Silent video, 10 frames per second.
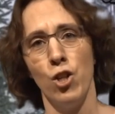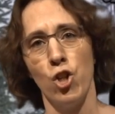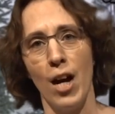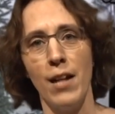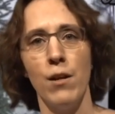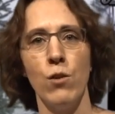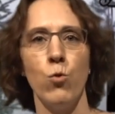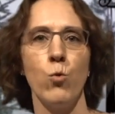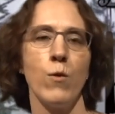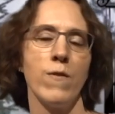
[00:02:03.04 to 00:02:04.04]
Scheitern
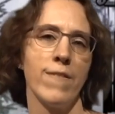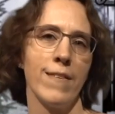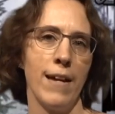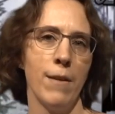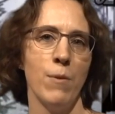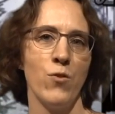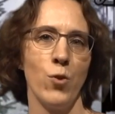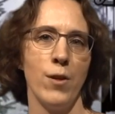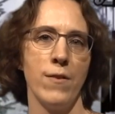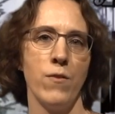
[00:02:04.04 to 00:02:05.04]
tut uns dann
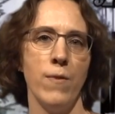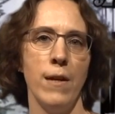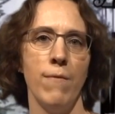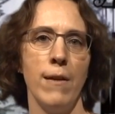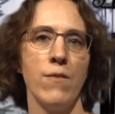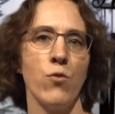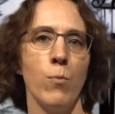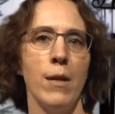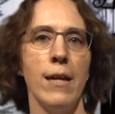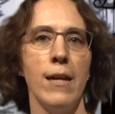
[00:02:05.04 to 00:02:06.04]
besonders weh, wenn es
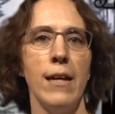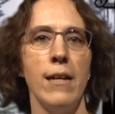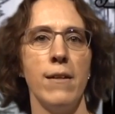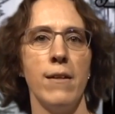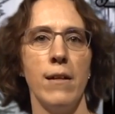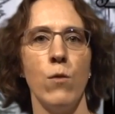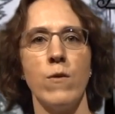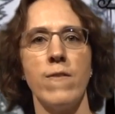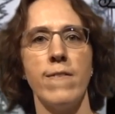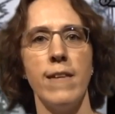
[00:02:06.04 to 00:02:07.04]
um Dinge geht, die
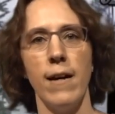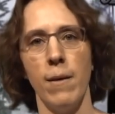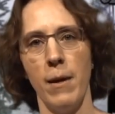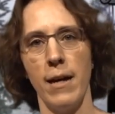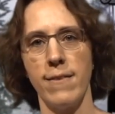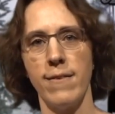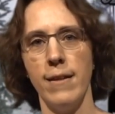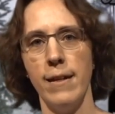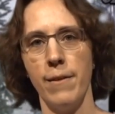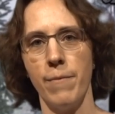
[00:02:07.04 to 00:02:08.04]
uns sehr am Herzen
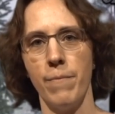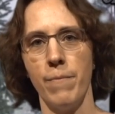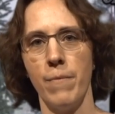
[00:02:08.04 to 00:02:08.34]
liegen.